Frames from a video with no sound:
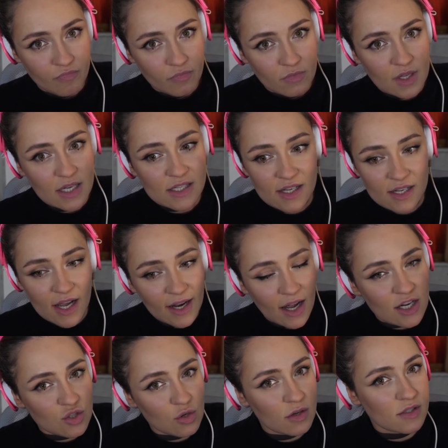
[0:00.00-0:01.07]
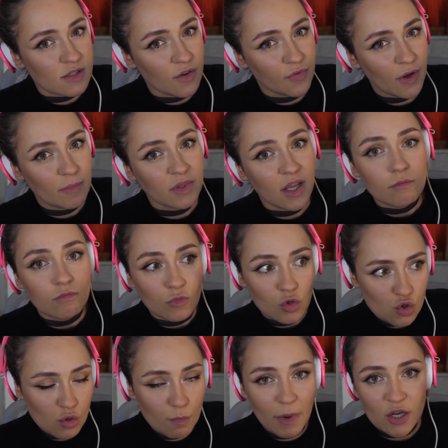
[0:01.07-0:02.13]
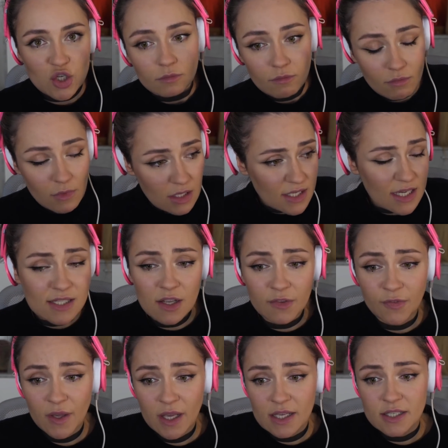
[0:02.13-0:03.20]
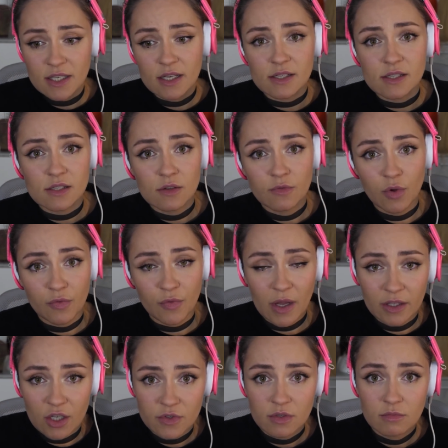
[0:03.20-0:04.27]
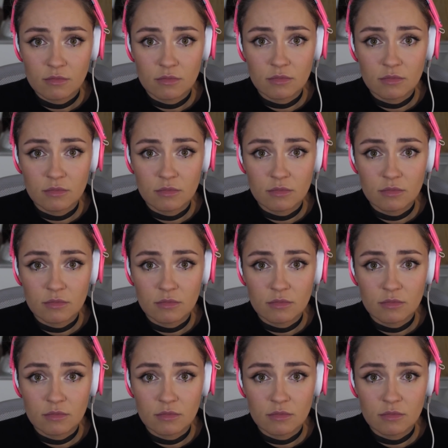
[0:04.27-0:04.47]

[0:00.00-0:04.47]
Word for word: dass der kein Arschloch ist, der fremd geht, zum Beispiel, dass er fähig ist für Vaterschaft,